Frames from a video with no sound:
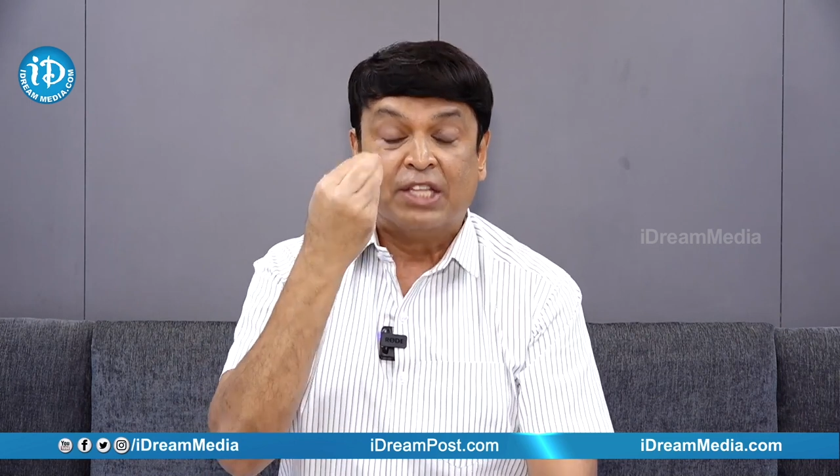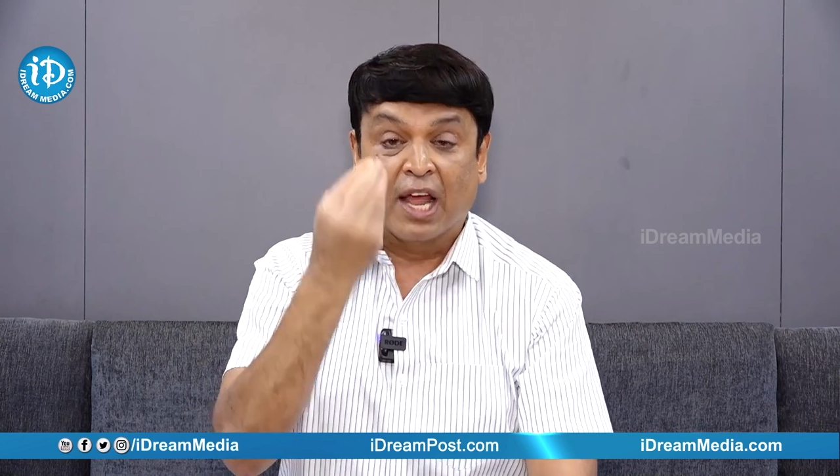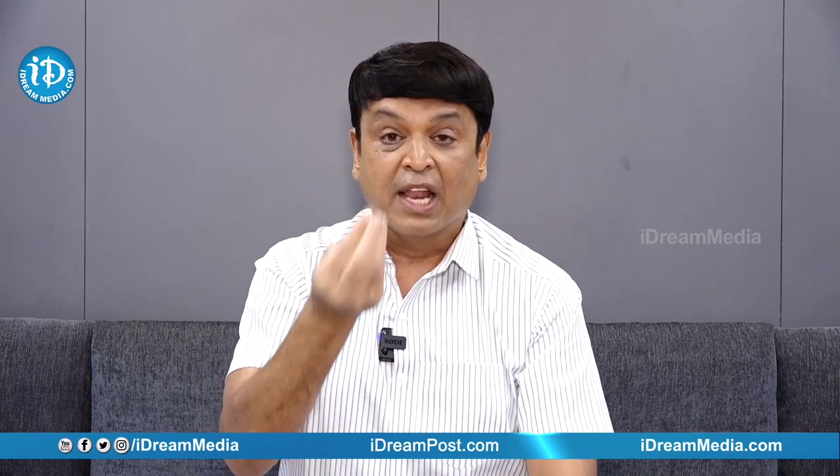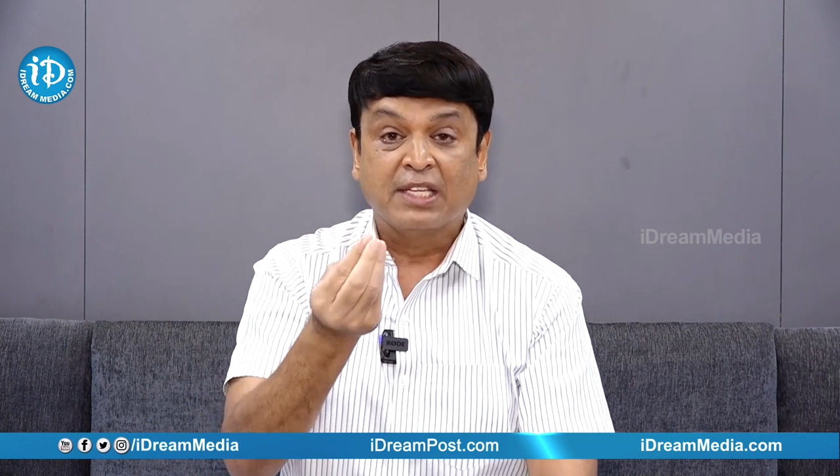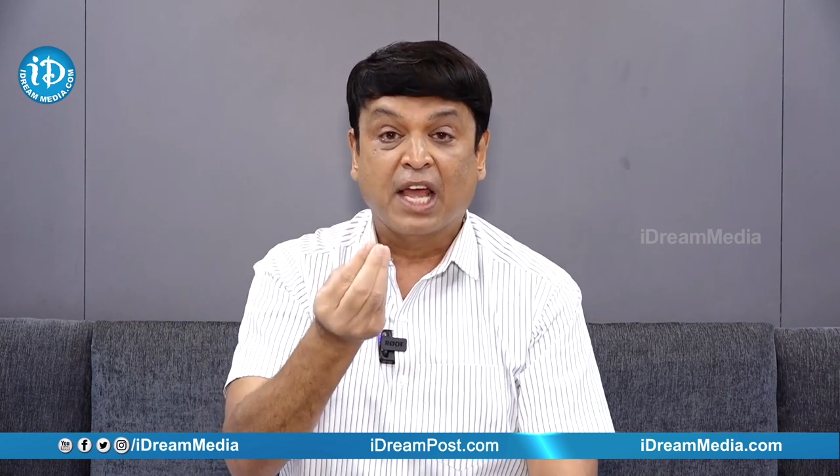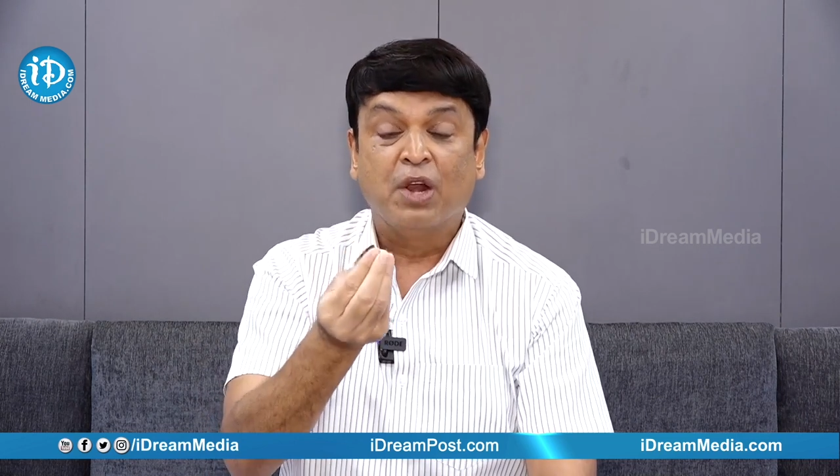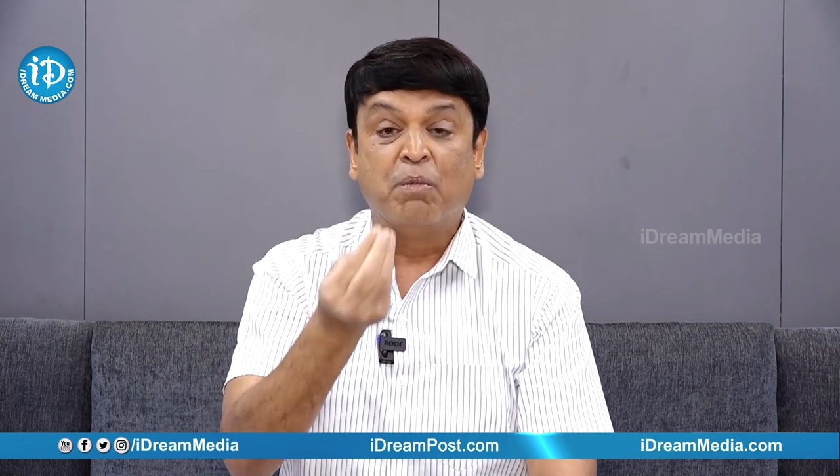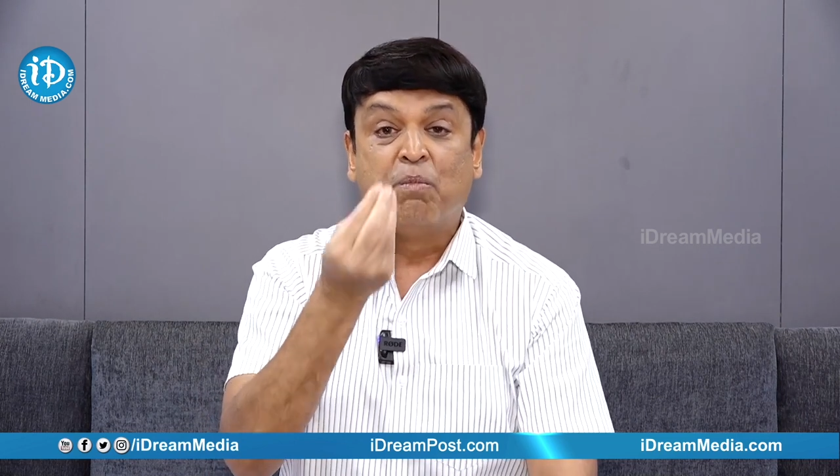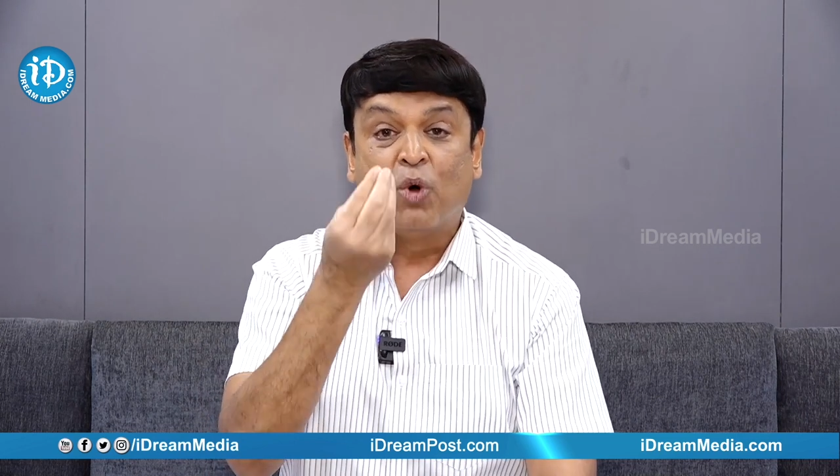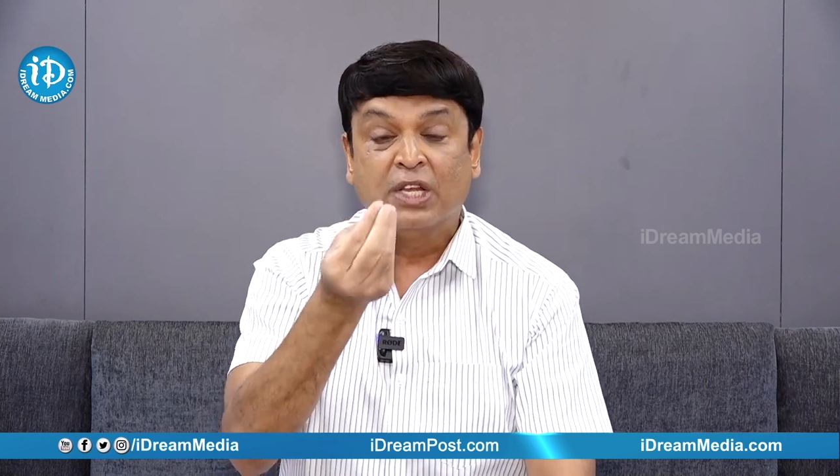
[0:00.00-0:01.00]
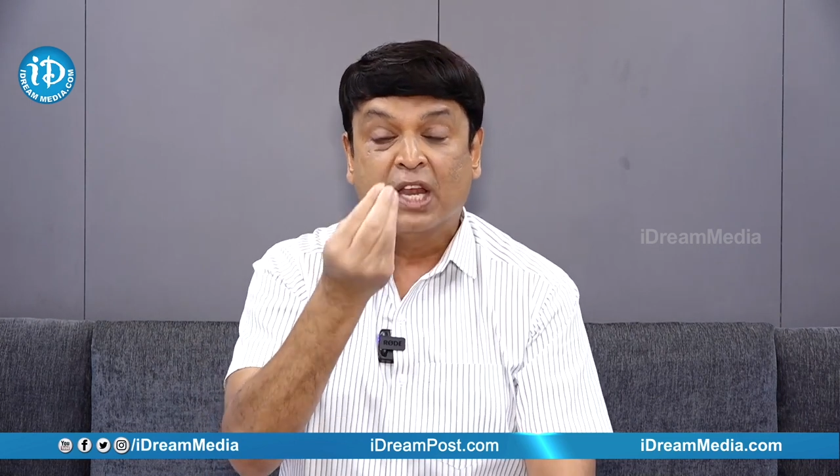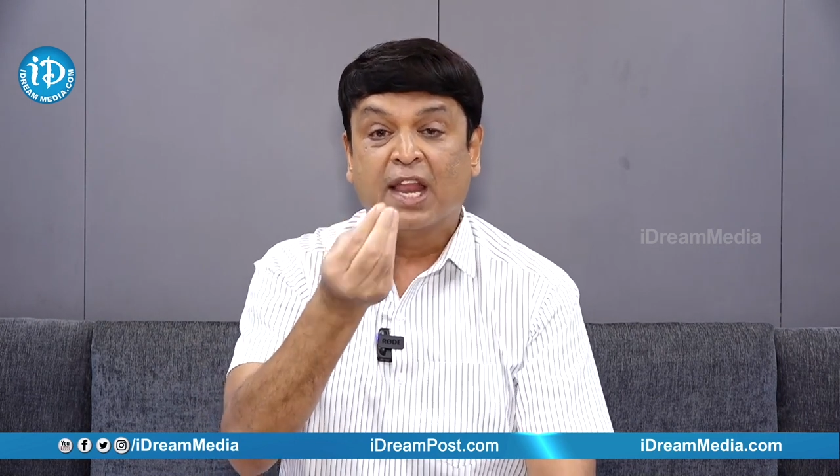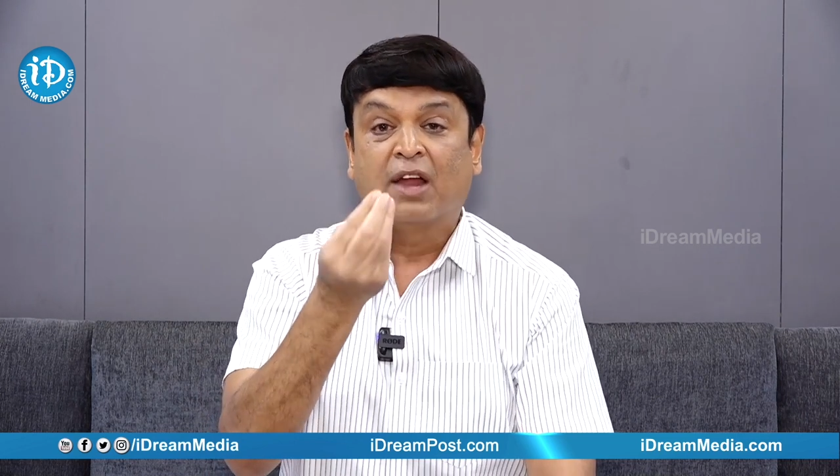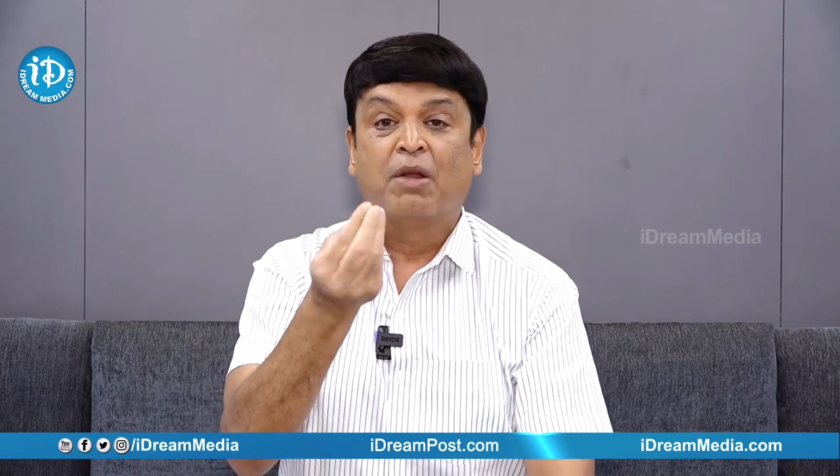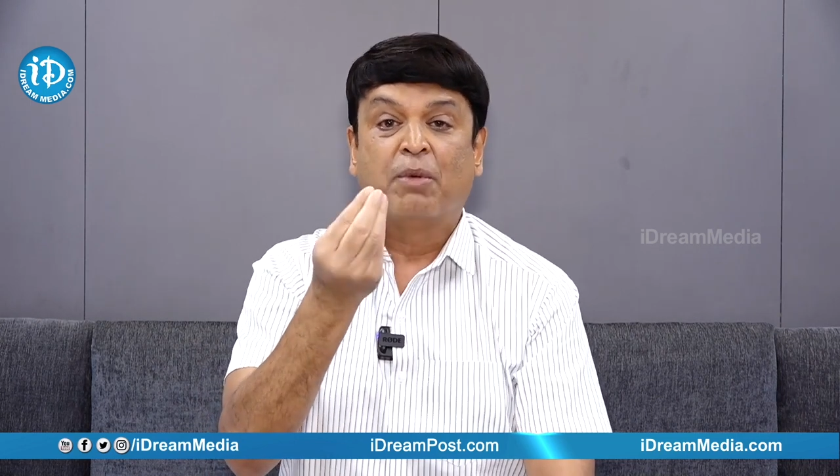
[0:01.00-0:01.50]
చాలాసార్లు భోజనం
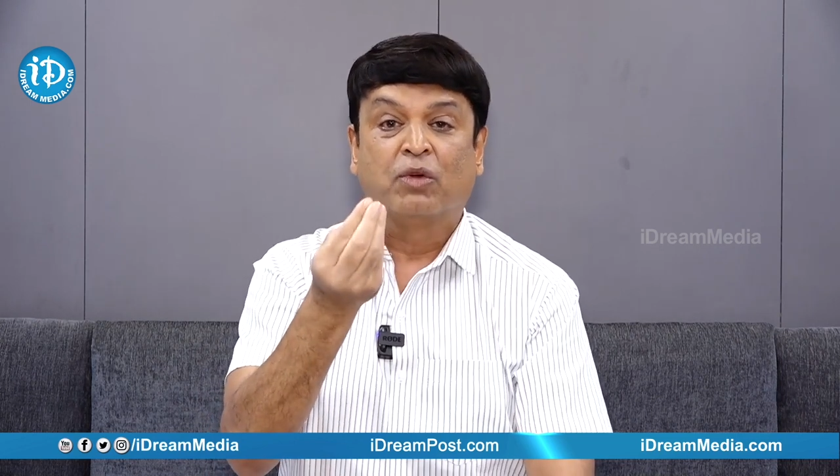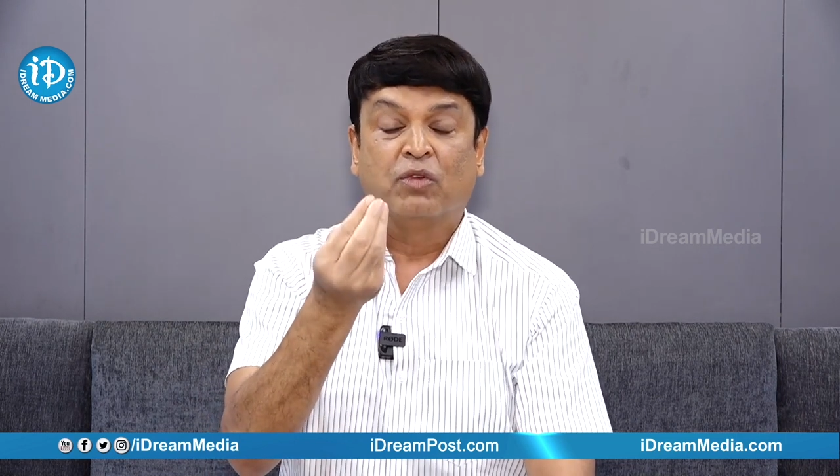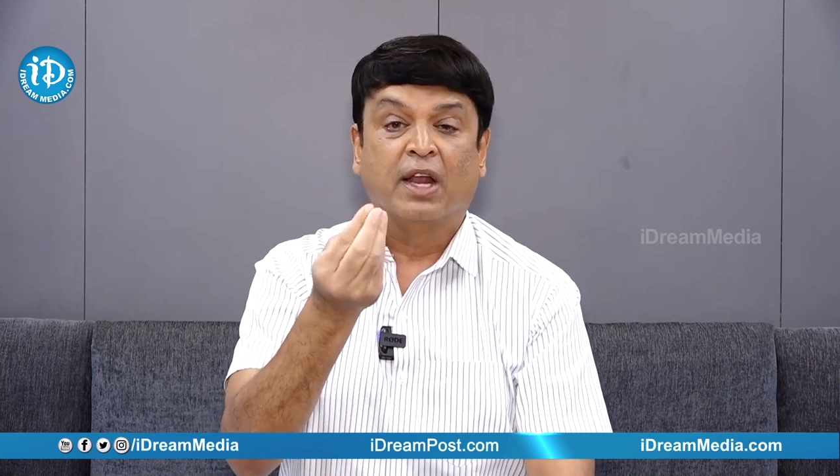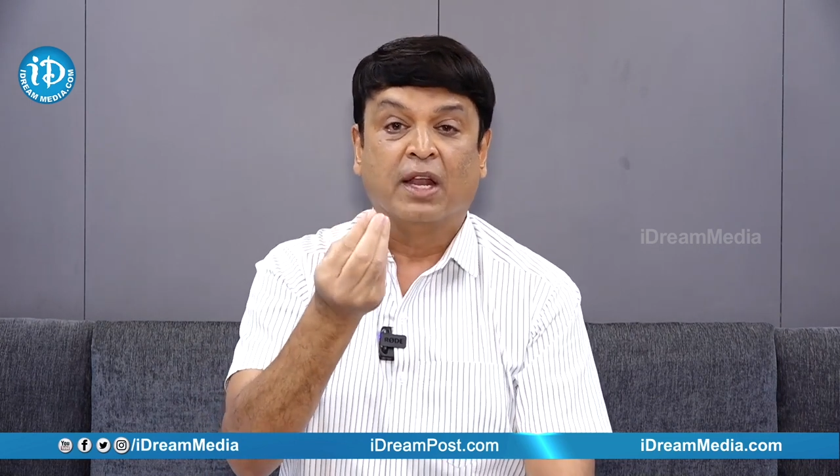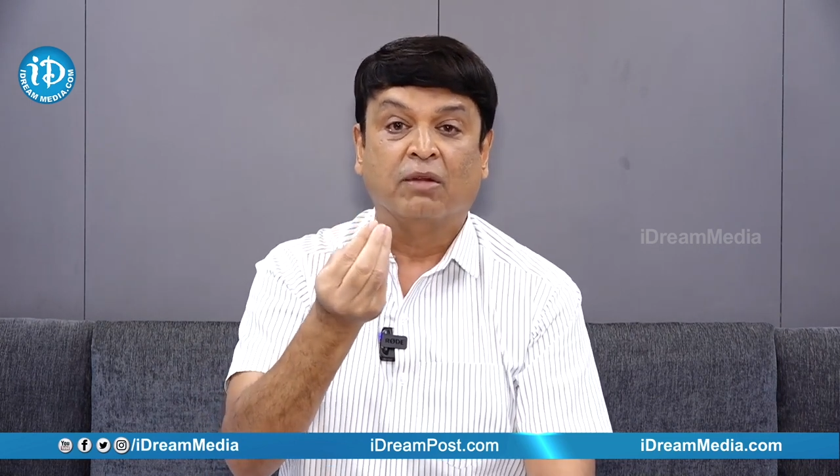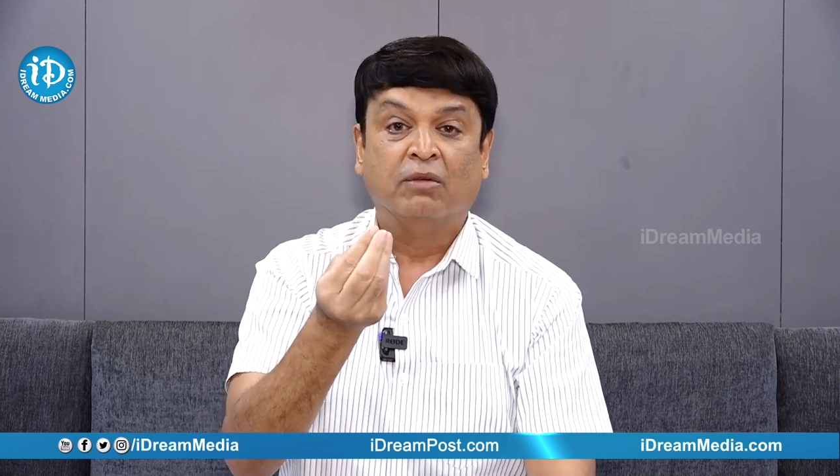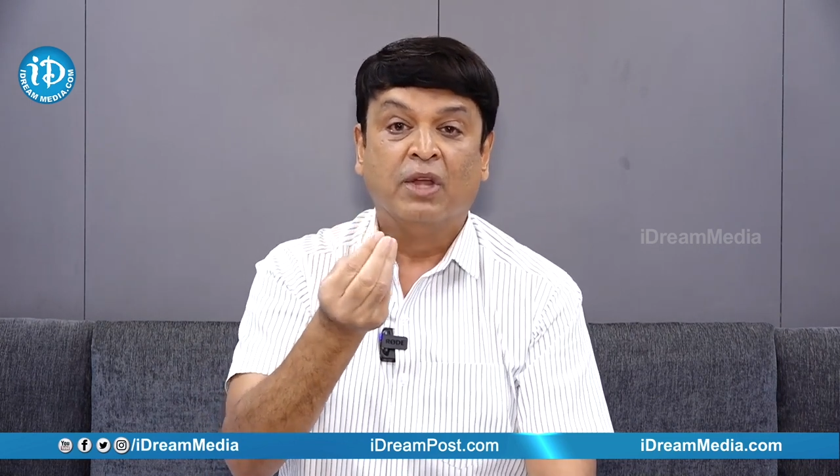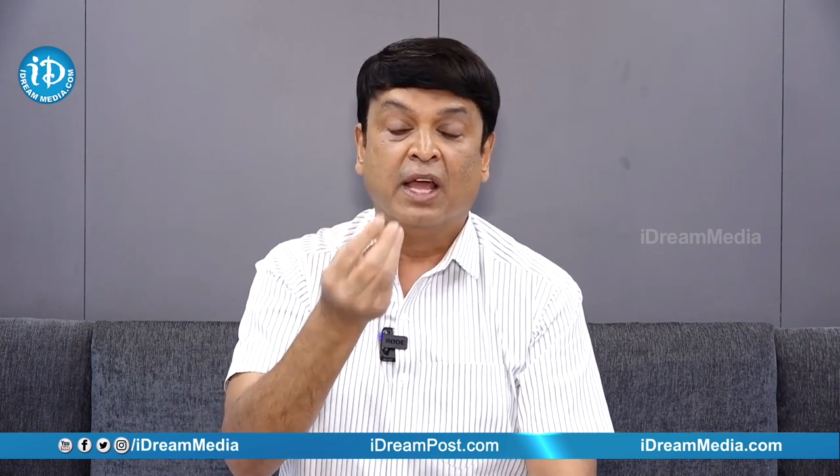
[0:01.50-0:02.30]
లేకుండా పడుకున్నాను నేను